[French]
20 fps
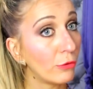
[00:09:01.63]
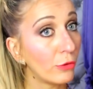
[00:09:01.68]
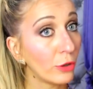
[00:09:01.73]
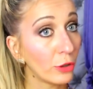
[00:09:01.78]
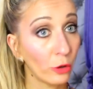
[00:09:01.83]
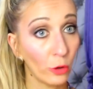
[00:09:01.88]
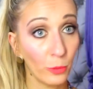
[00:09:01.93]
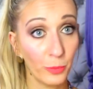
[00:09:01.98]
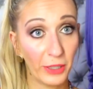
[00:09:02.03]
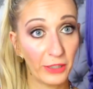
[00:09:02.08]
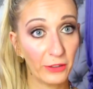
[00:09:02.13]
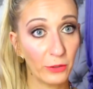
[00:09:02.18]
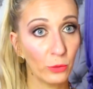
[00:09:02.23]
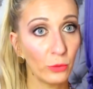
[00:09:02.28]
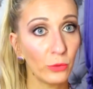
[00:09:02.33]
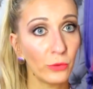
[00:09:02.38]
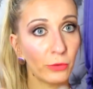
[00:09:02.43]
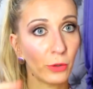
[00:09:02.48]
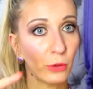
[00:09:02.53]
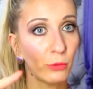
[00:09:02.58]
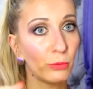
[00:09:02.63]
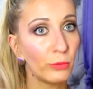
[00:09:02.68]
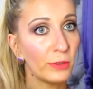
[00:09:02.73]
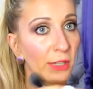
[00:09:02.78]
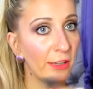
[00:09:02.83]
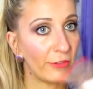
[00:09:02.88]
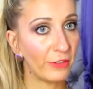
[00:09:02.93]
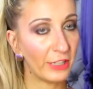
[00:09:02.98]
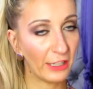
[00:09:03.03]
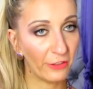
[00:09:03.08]
votre pinceau une fois que
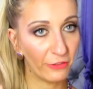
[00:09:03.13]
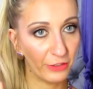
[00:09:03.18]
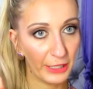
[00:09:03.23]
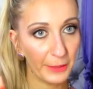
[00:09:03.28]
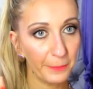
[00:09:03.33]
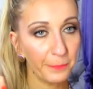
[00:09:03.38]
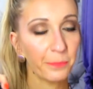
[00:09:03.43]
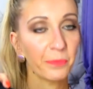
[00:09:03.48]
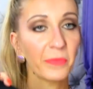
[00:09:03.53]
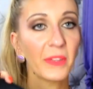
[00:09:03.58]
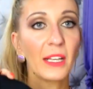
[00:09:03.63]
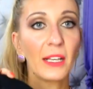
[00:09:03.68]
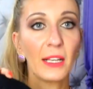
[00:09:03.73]
vous l'avez lavé,